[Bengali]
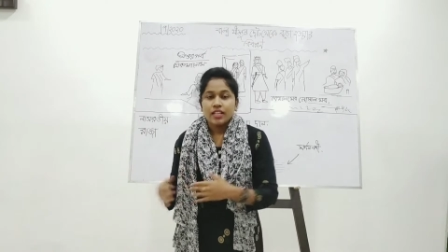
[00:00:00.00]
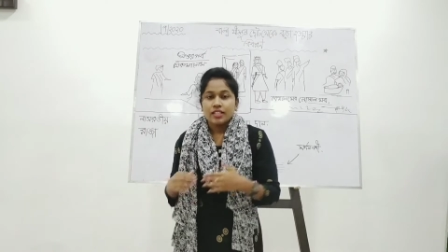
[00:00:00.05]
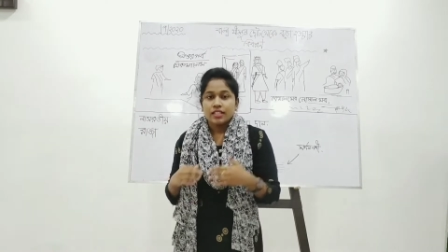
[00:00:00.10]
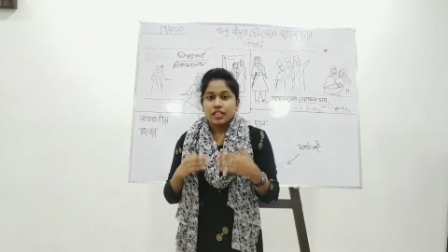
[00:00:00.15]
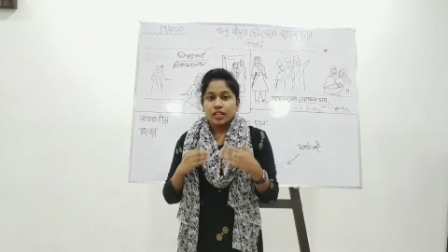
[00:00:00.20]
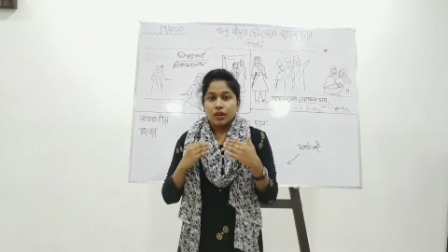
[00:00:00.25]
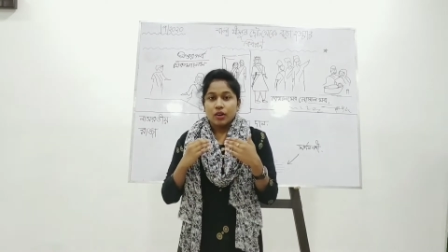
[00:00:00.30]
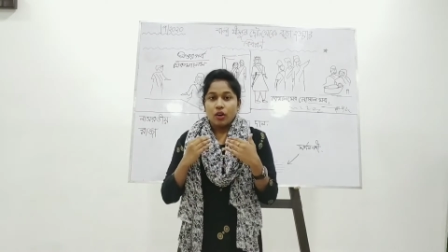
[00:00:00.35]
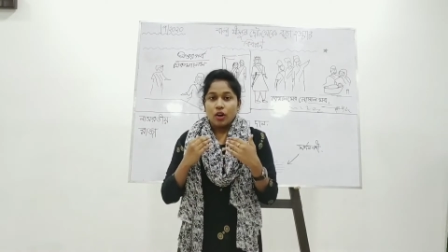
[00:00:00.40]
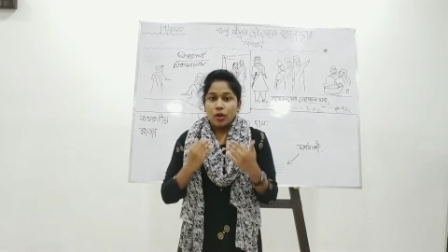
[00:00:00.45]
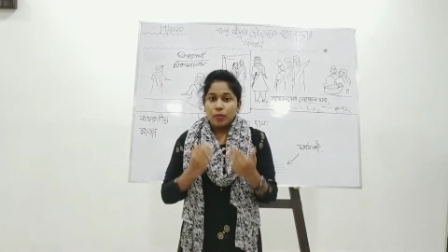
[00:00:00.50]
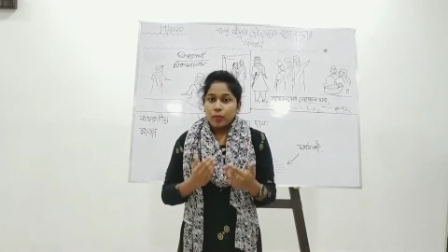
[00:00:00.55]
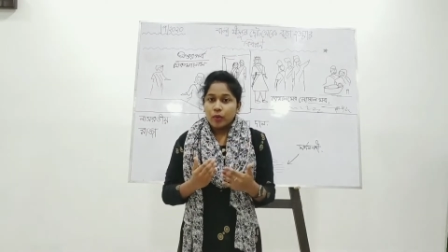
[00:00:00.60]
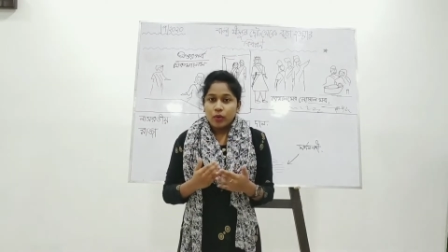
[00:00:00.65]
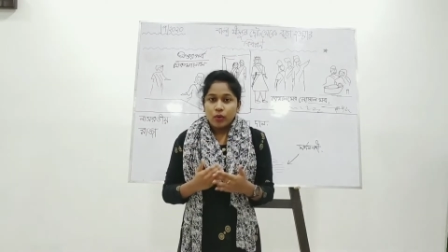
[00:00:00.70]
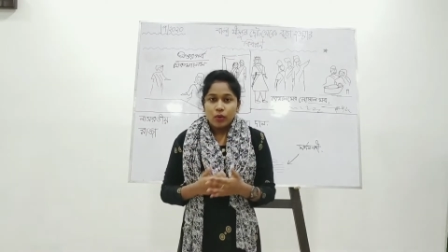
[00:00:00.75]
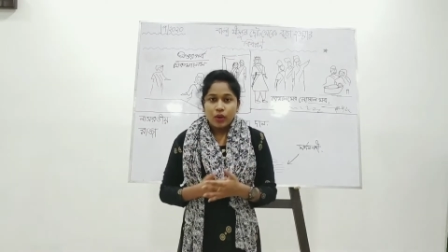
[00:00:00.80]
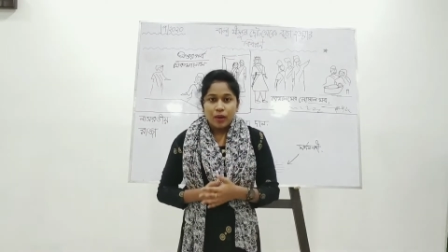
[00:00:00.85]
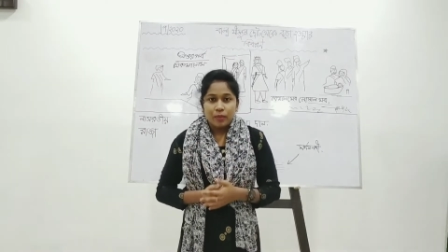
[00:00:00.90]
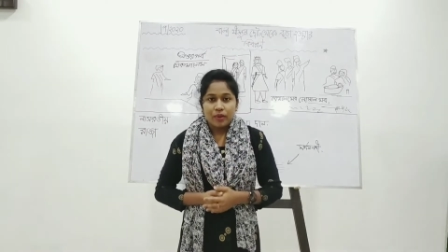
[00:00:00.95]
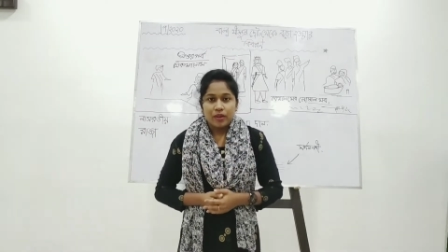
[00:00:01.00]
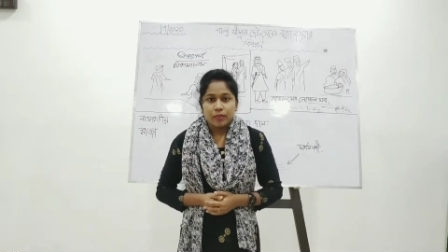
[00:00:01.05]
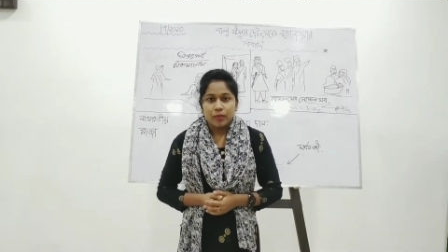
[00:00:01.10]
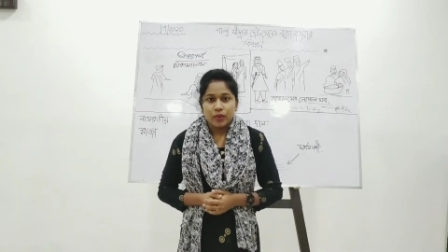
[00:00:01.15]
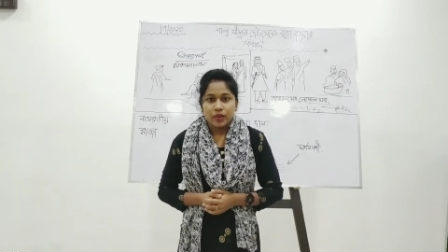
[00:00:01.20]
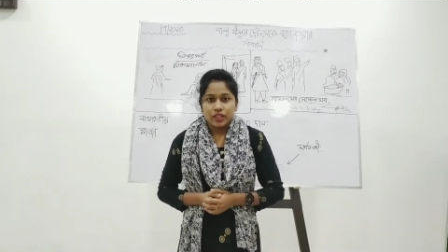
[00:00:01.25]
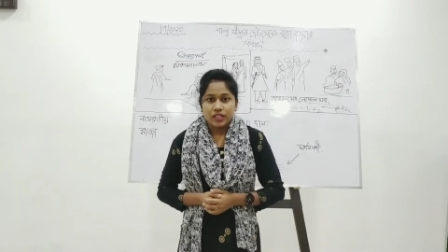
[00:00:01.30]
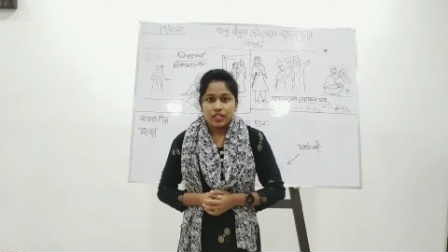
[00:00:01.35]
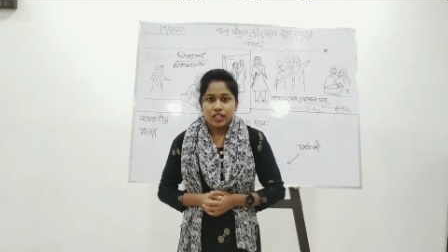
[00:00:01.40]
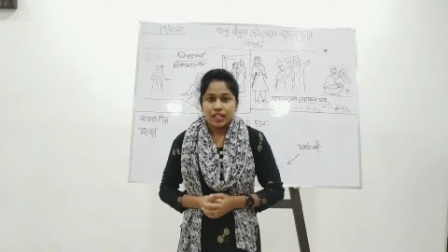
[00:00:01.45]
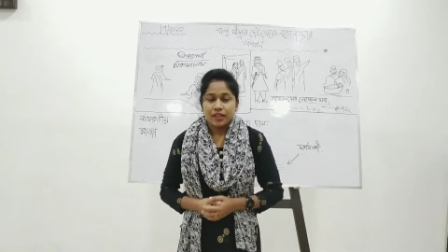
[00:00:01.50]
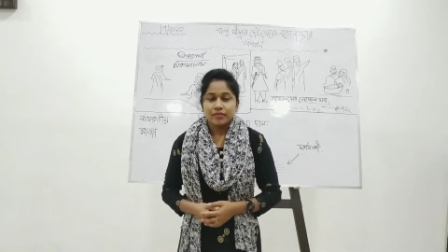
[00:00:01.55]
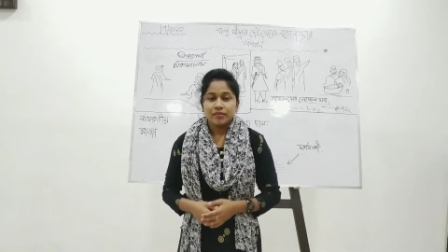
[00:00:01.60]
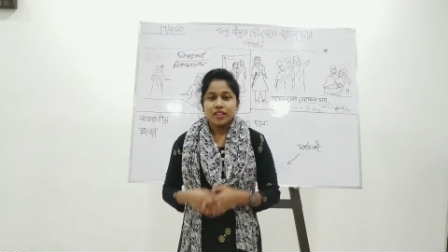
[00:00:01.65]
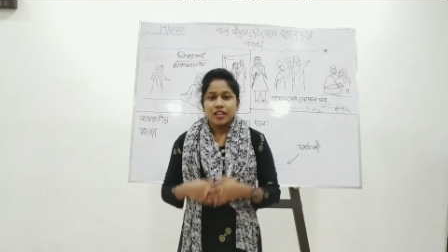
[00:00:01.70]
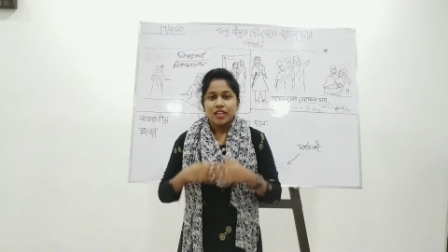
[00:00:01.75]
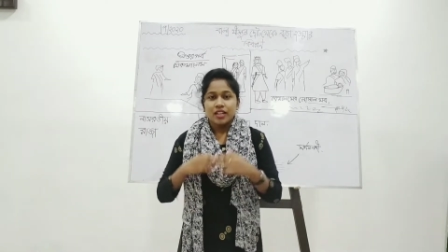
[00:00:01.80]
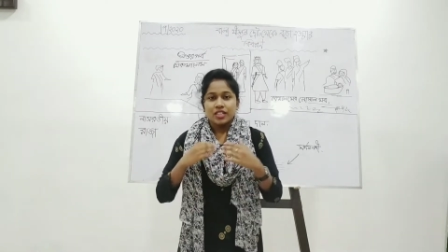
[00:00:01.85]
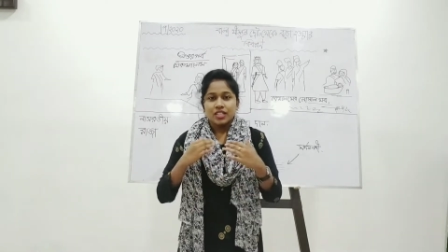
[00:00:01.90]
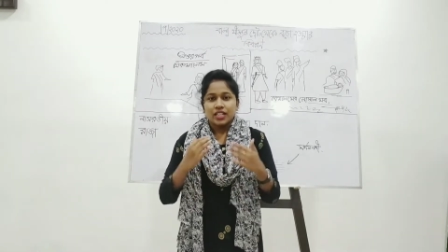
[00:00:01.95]
যে গল্পগুলো আমরা পড়েছিলাম
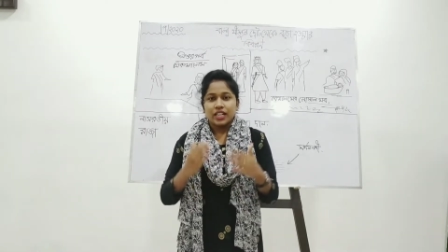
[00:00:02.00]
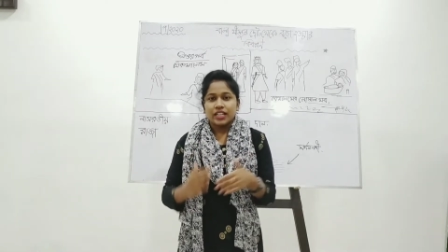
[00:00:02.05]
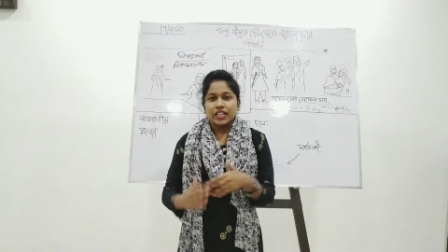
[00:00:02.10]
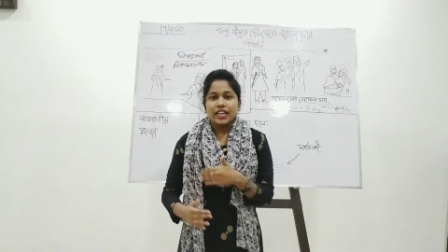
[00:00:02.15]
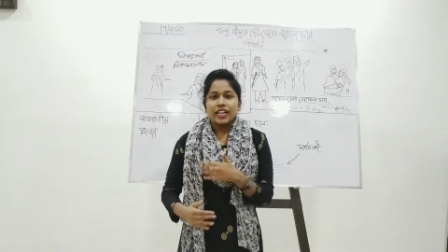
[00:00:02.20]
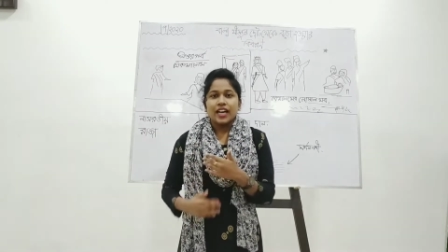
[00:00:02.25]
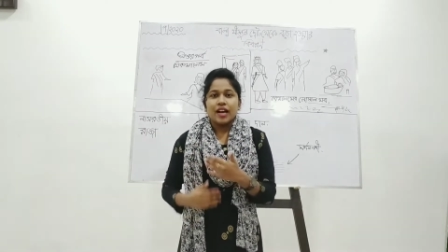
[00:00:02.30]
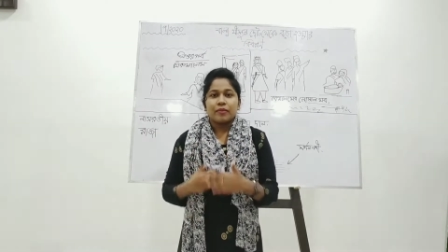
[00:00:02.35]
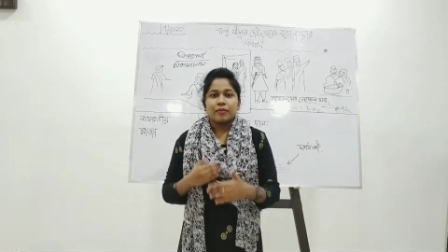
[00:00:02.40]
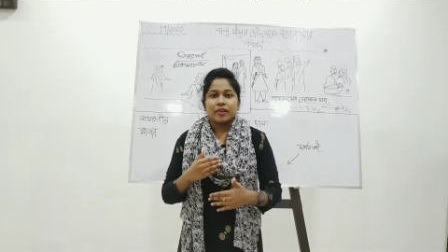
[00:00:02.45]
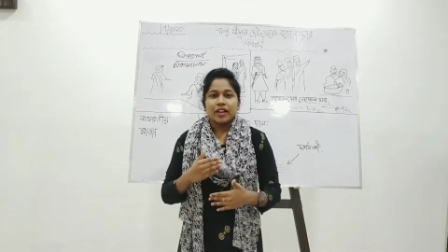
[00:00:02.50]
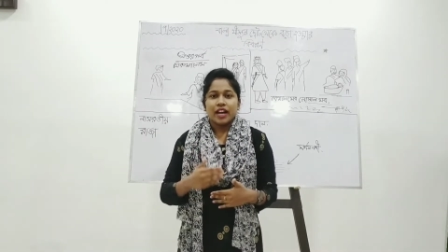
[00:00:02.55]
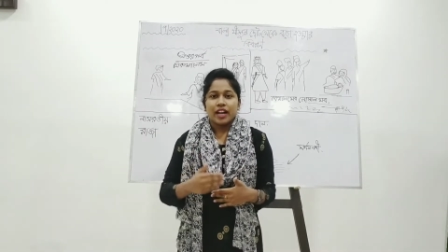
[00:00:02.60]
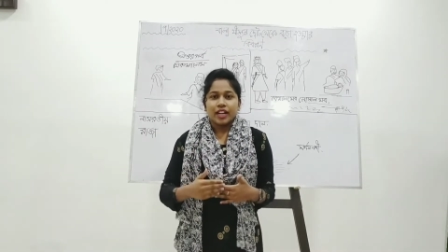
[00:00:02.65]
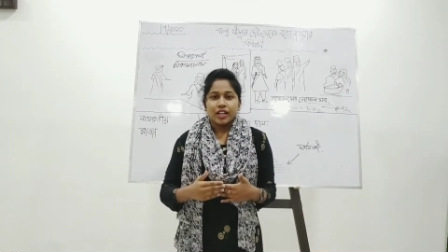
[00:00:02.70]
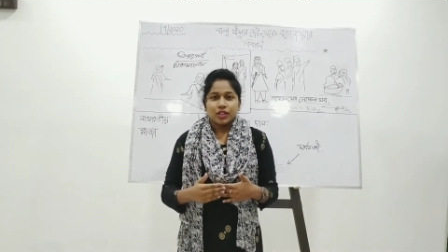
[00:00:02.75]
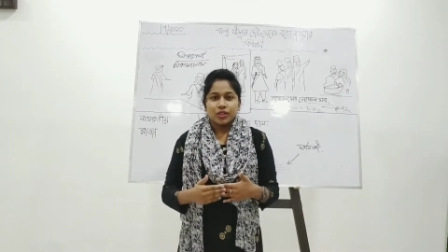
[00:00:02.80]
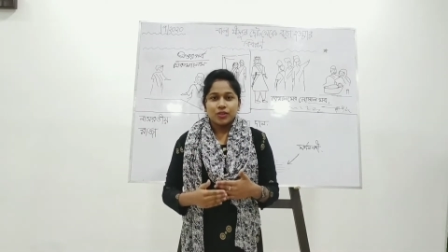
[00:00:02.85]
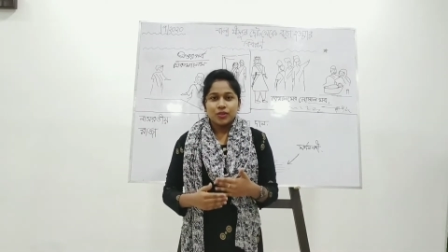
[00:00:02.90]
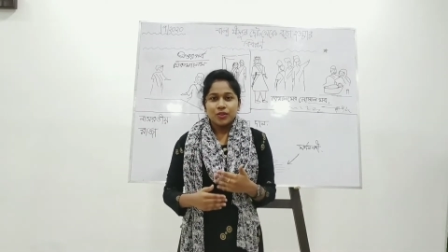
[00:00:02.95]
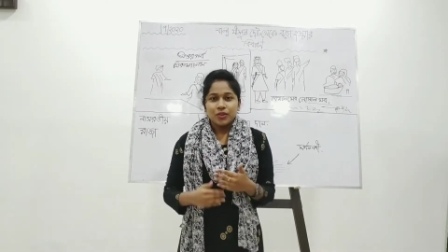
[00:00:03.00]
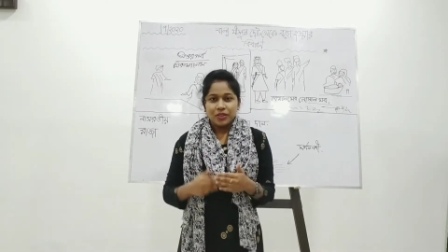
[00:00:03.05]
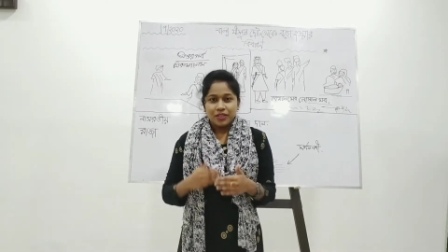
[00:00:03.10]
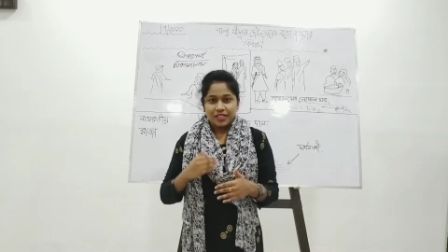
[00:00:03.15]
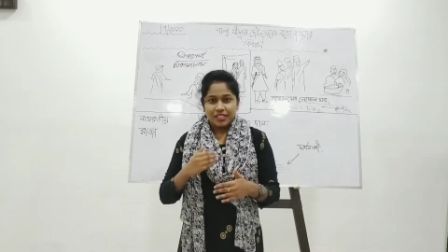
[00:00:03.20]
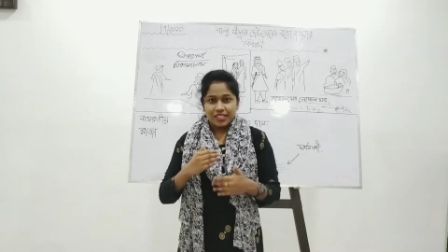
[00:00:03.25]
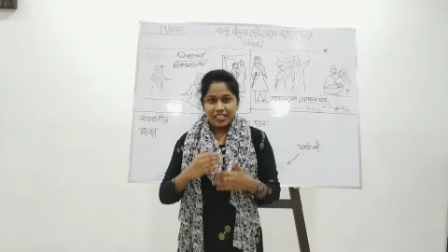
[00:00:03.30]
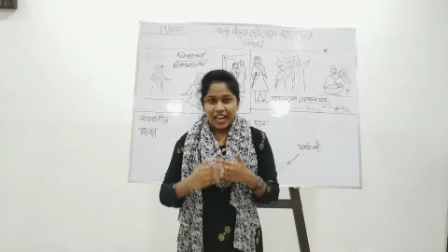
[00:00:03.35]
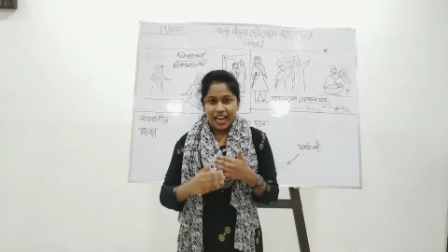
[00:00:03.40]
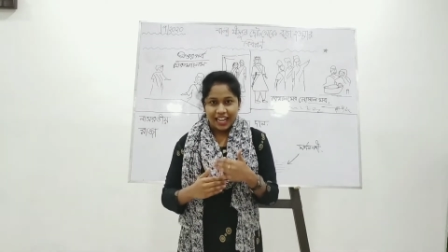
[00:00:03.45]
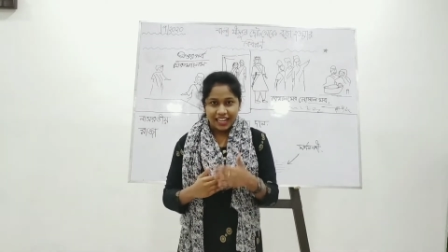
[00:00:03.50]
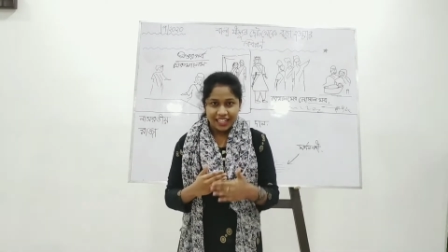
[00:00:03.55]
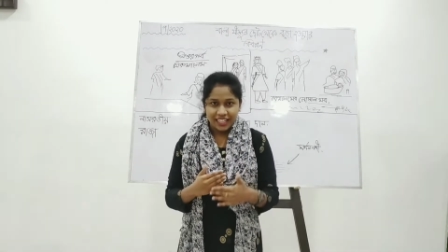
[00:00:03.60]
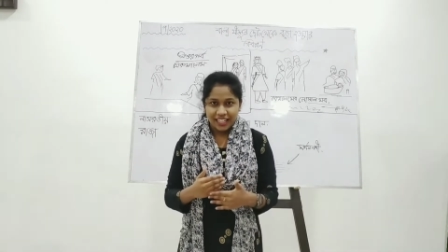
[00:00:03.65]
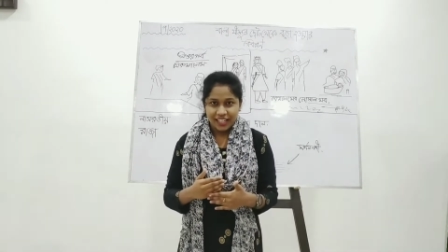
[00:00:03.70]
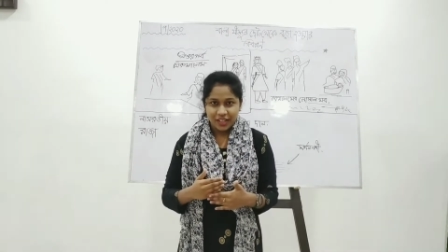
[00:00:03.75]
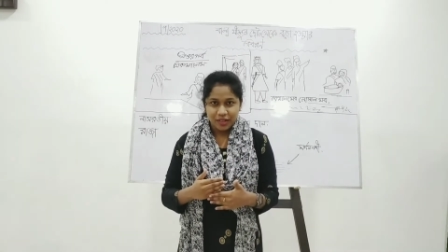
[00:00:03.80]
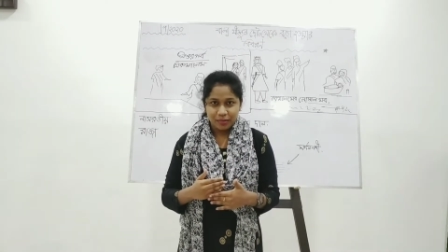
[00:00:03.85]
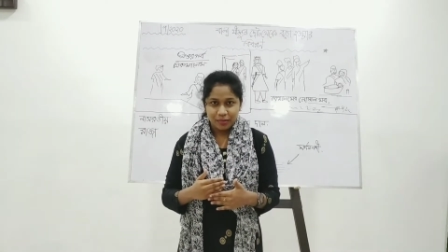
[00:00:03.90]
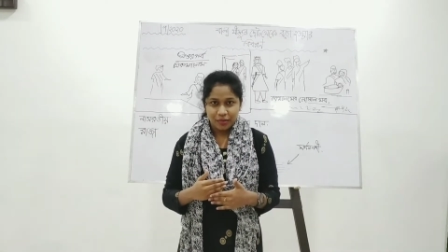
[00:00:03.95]
সেটাই আমরা একটু
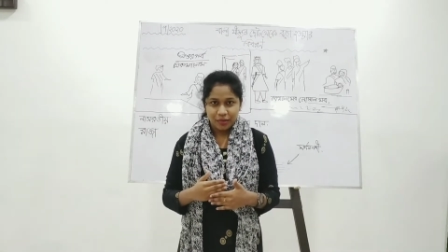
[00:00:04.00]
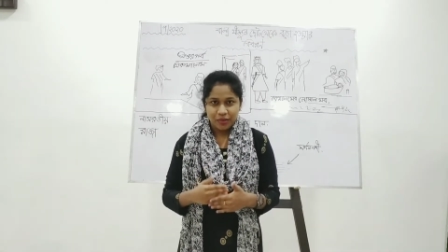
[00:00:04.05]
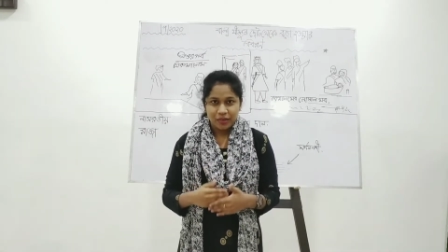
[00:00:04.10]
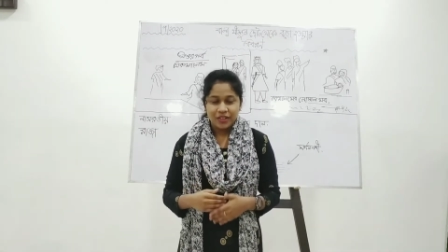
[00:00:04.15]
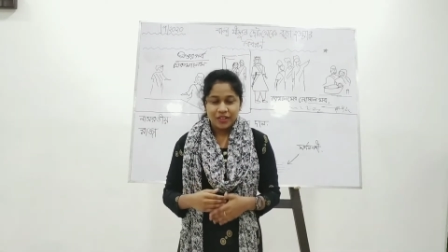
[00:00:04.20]
ঝালিয়ে নেবো